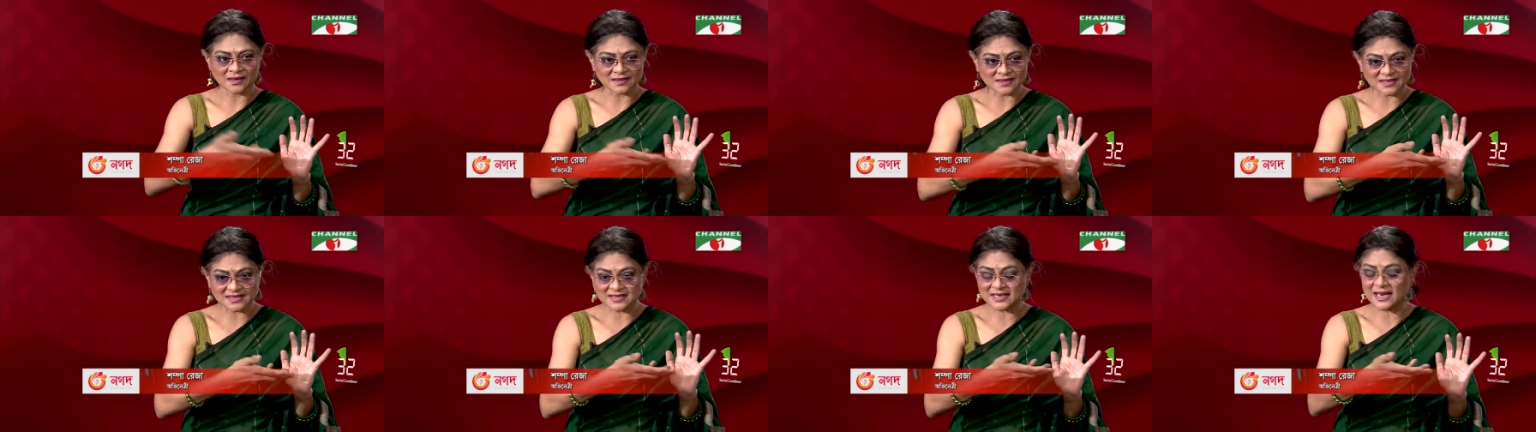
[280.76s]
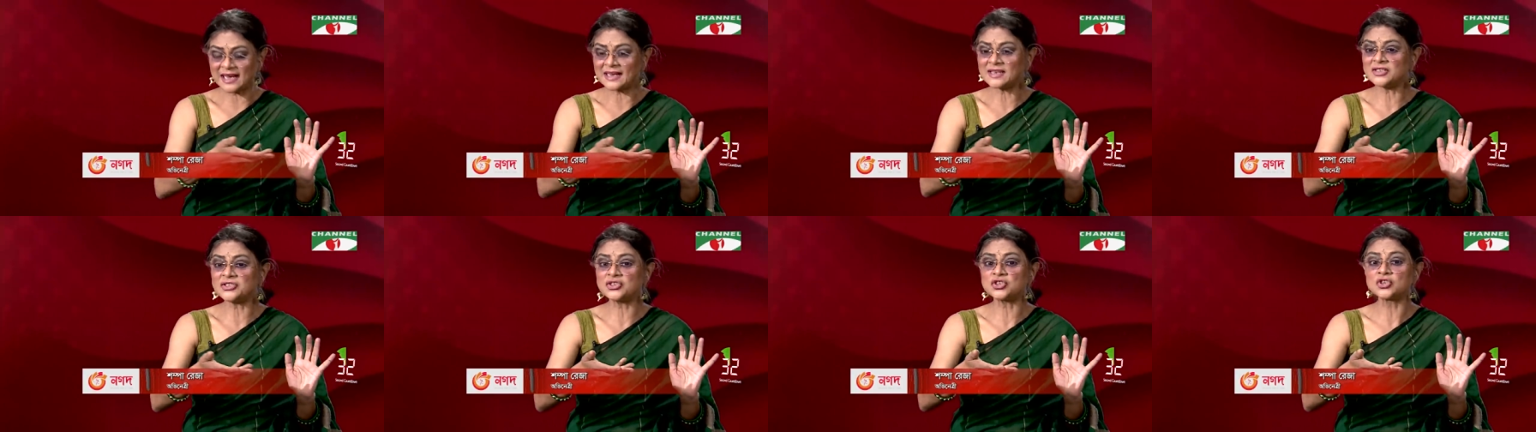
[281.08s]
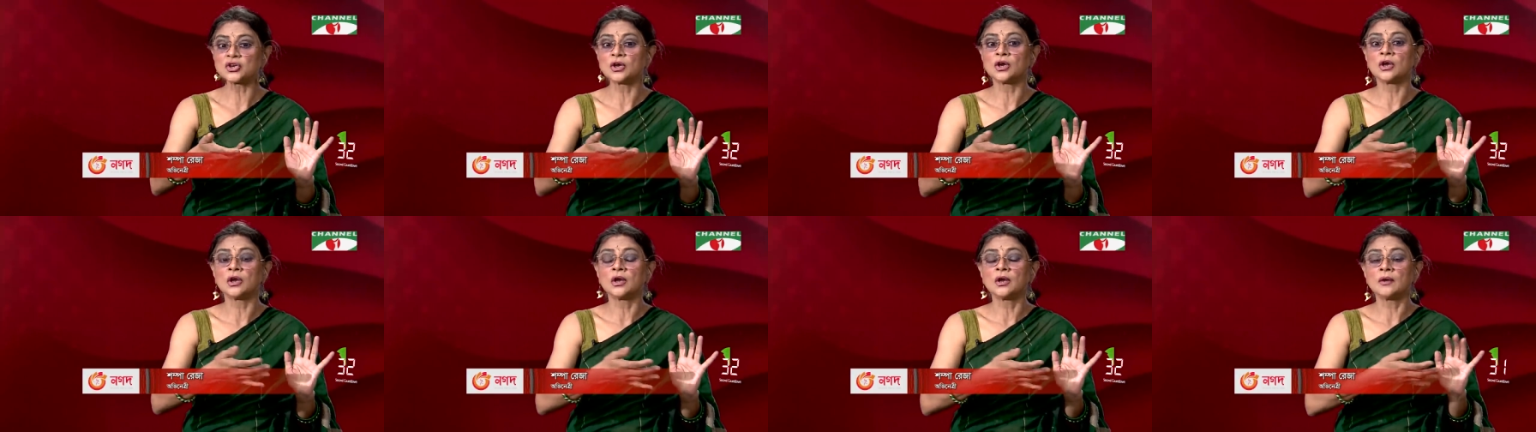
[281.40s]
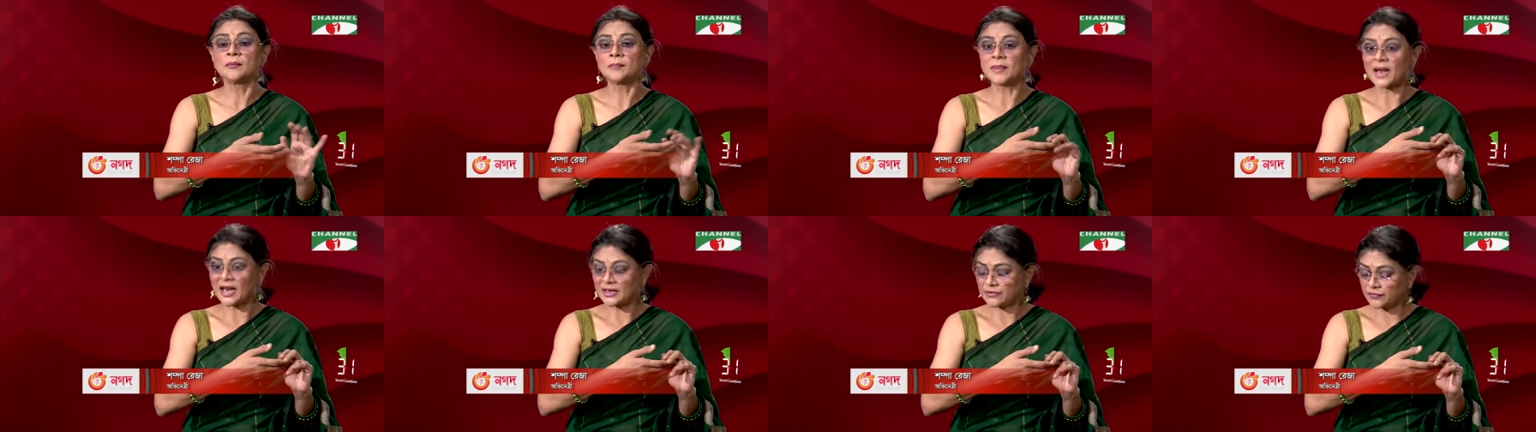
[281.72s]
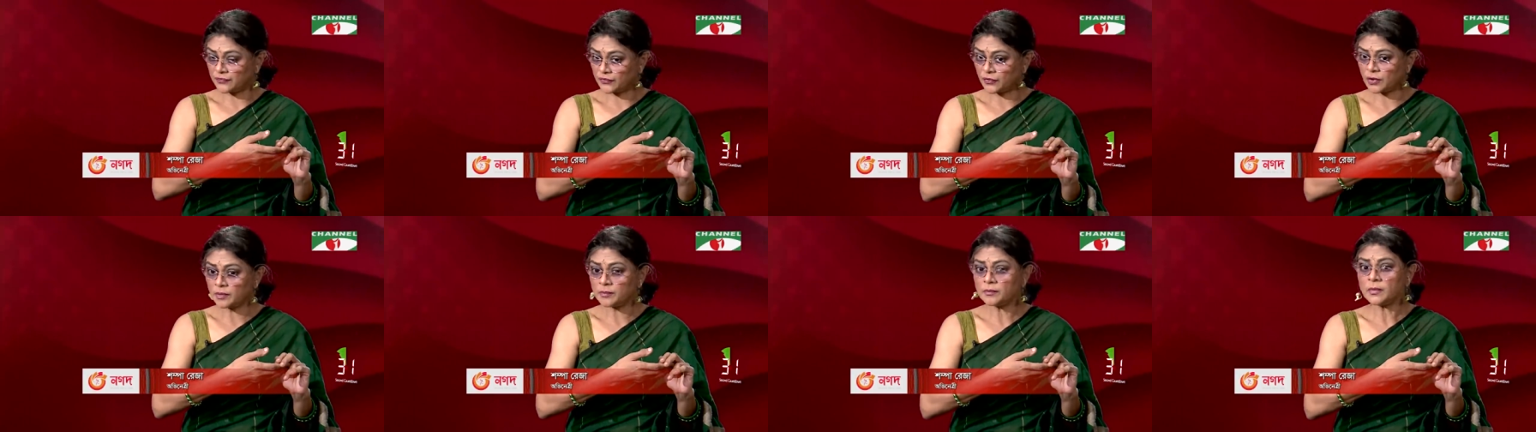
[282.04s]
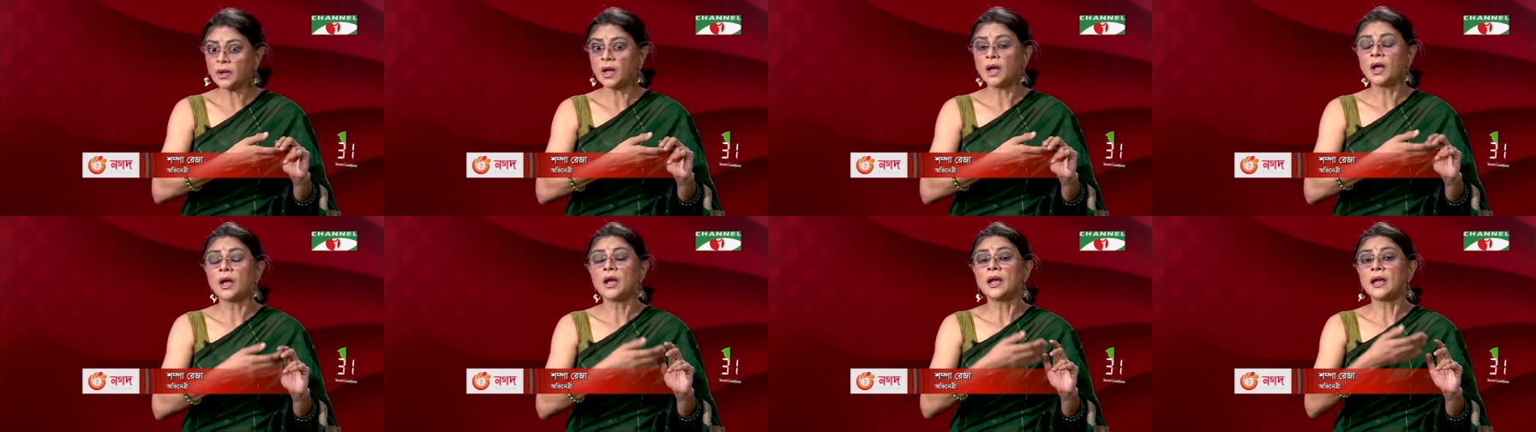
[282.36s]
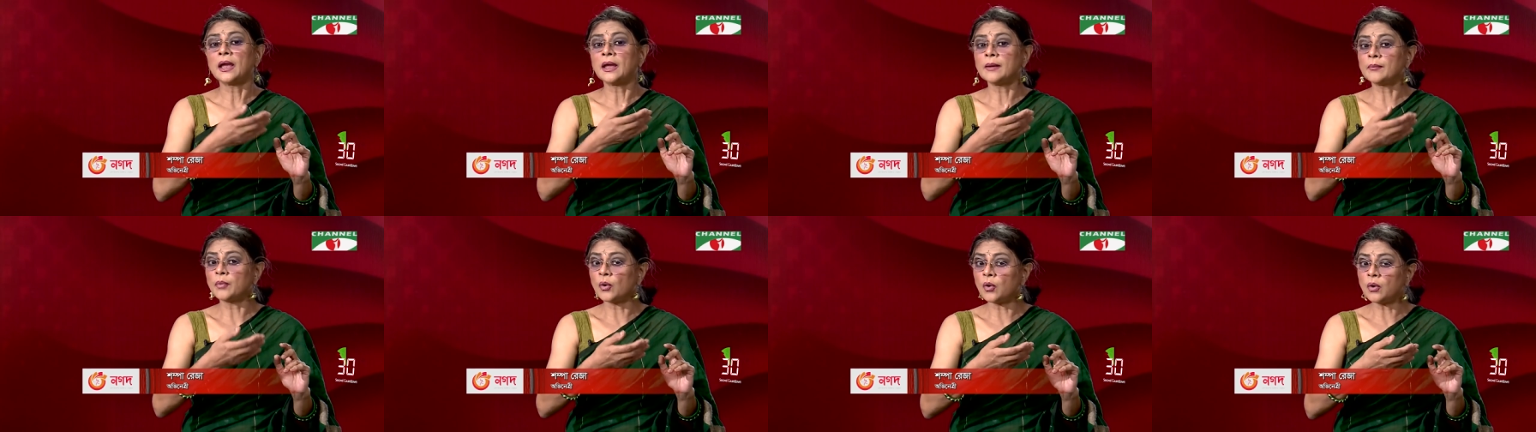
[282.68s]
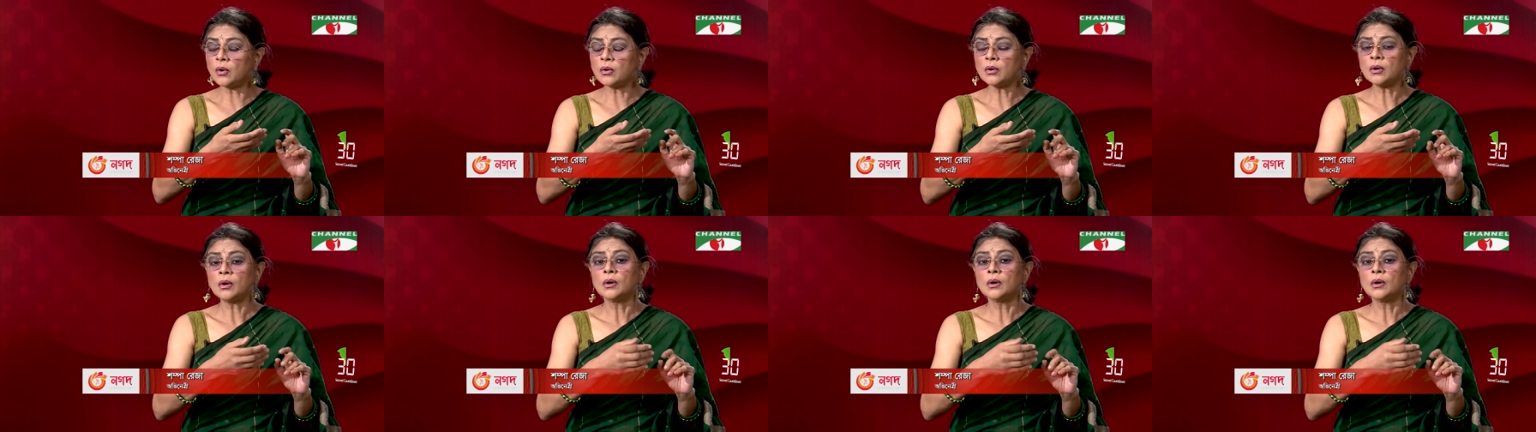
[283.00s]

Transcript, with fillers: স্টেজ প্ল্যাটফর্ম এবং